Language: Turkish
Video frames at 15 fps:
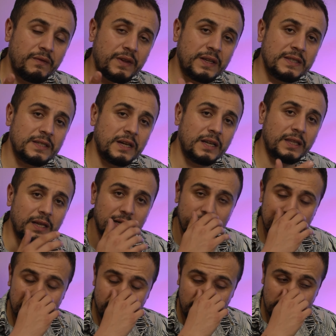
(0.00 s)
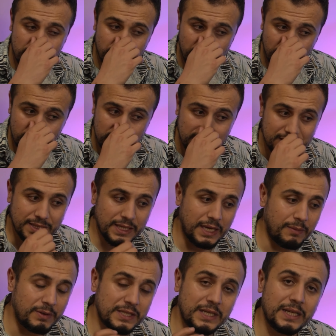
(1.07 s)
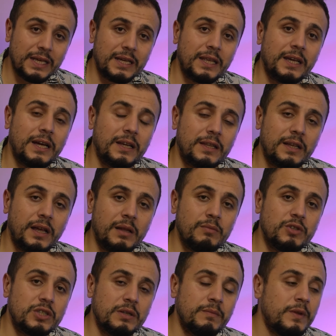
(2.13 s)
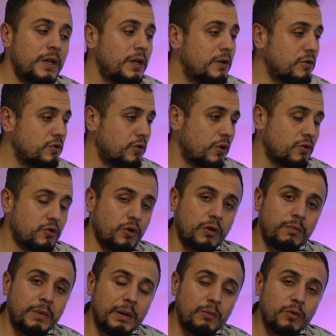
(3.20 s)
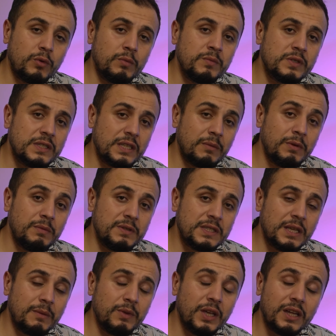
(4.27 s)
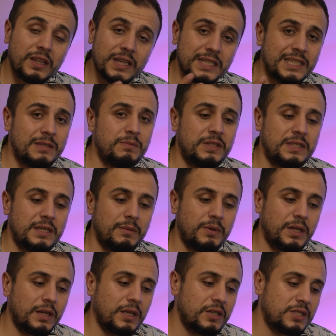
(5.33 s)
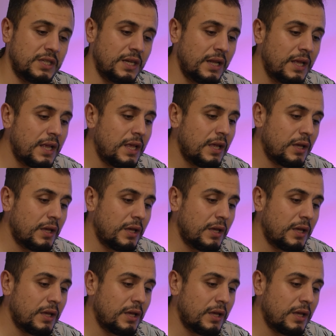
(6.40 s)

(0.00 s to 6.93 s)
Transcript: Referans kart RX 5700 XT MSI'nin ekran kartını almıştım. Çok çok memnundum. Stabil bir sistemde, hatasız bir sistemde arkadaşlar.